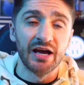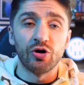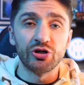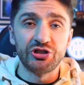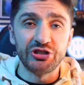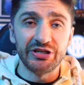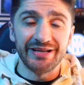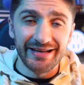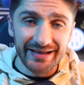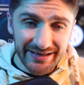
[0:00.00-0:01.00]
Oggi
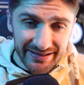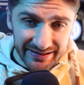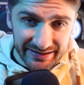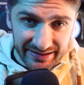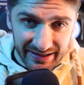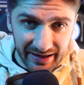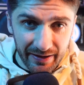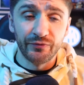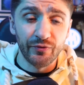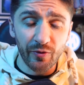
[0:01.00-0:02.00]

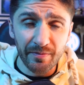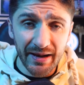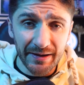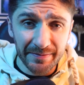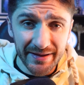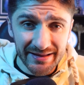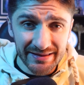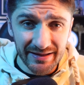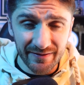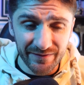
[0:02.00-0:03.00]
l'Inter
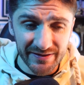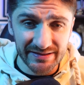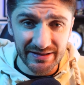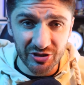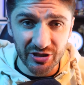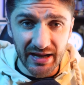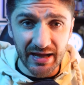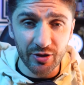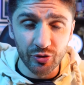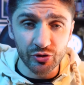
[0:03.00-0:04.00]
formalmente
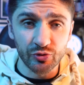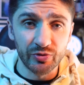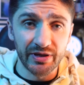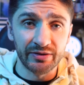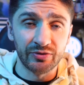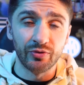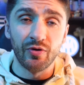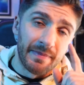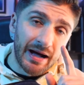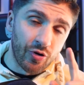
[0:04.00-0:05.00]
festeggerà lo scudetto,
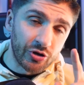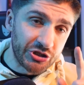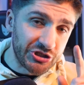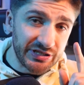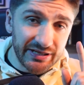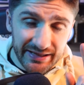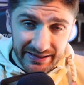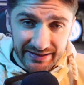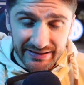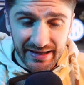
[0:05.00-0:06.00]
ma oggi
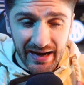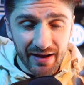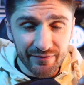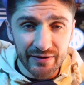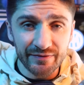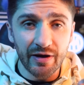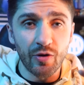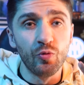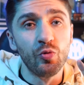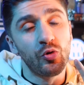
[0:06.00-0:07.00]
l'Inter aveva
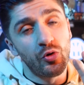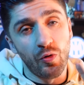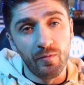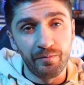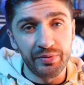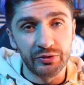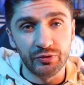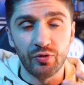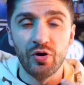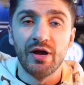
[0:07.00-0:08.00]
un
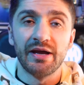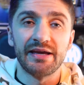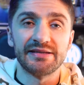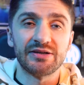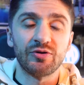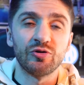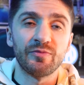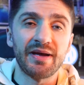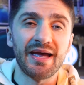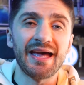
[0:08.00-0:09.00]
compito che secondo
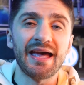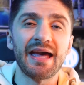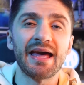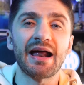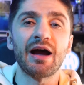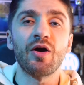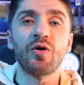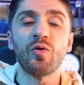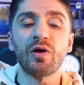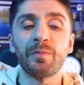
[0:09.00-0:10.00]
me era
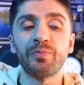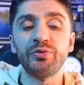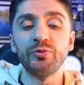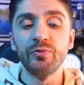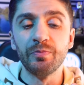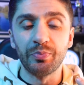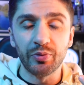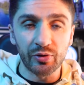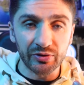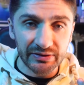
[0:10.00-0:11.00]
ancora più
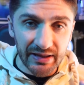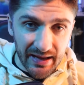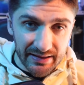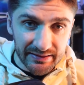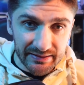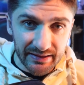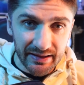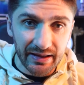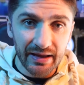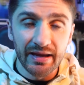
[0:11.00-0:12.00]

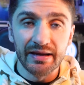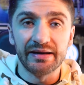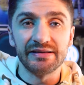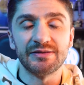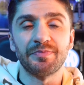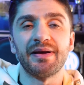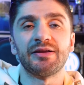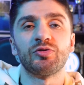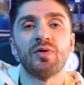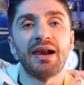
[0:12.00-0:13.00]
importante
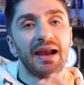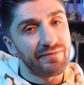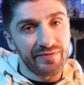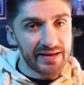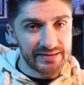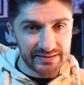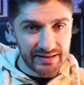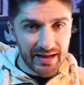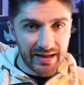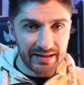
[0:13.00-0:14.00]
rispetto alla
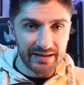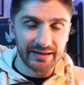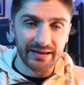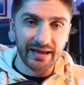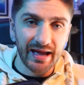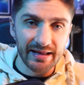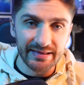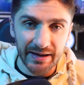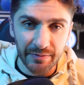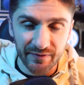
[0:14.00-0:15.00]
festa che
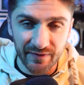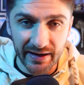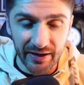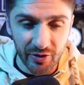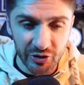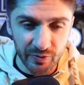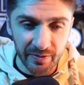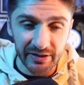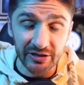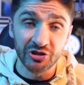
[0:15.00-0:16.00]
andremo a fare oggi
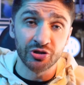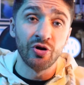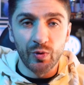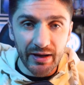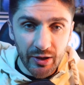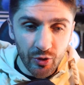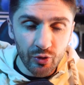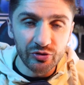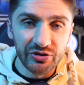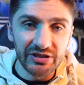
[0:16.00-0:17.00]
pomeriggio,
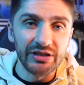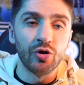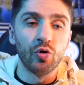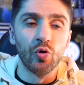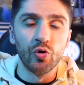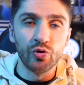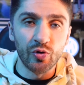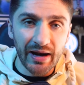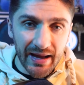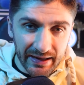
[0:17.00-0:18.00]
quello di
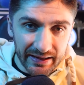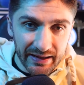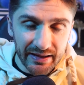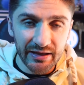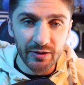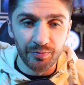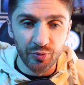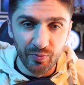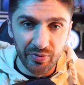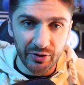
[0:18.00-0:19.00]
onorare il
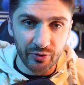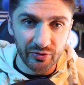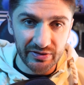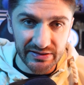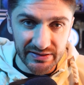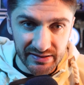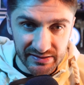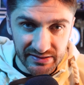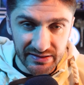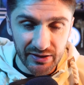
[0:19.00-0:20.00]
pubblico di San
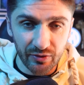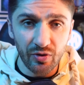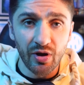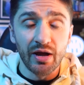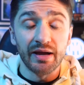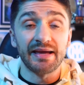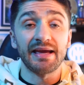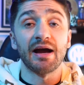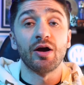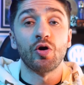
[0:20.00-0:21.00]
Siro che
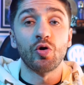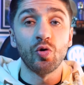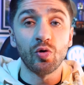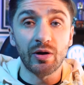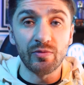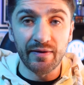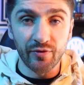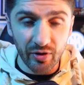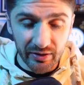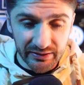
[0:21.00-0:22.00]
ancora una
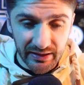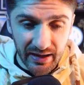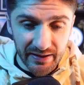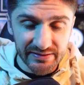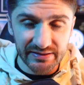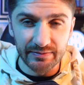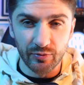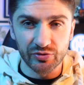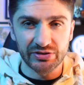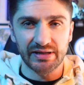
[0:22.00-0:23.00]
volta si
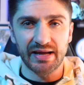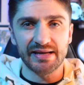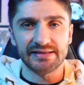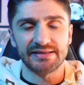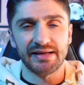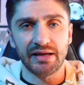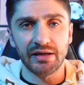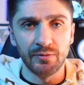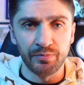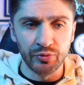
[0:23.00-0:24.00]
dimostra essere
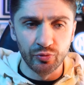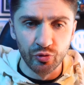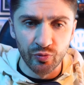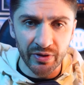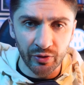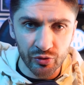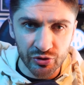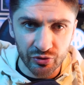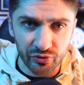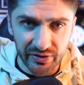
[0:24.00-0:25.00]
il più
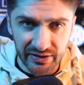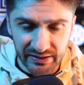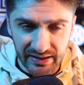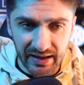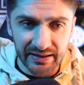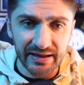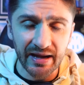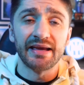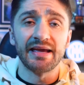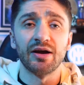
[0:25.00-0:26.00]
numeroso in
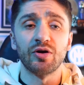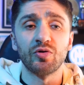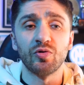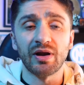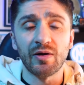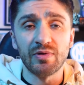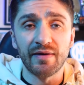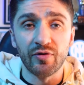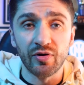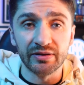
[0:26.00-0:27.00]
Italia, che ancora una
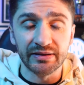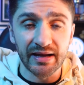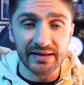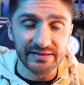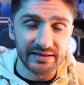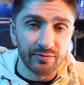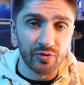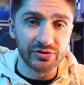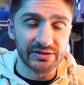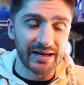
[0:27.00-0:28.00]
volta si
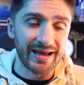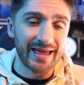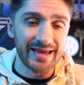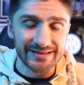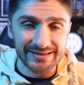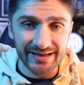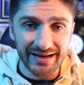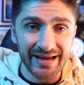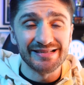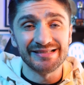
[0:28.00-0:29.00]
dimostra
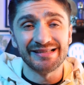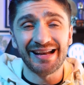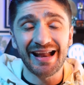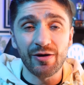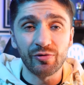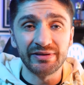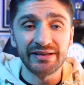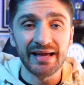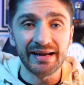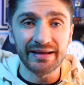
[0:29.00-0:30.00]
essere
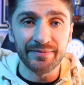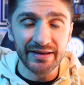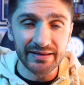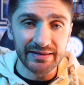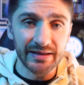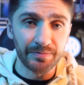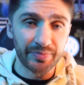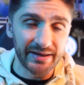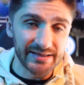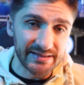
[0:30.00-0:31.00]
straordinariamente
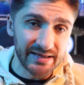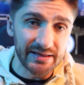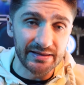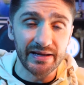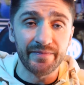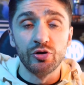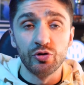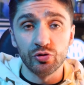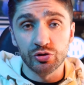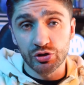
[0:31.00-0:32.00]
presente
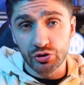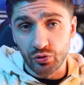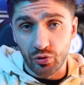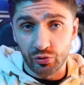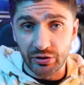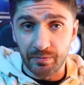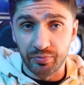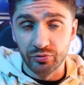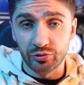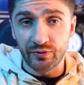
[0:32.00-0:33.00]
non solo dal
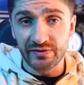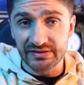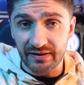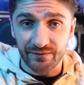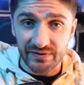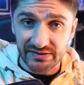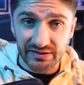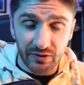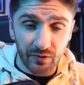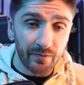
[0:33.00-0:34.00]
punto di vista
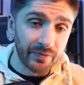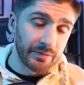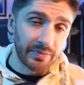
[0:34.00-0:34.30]
fisico,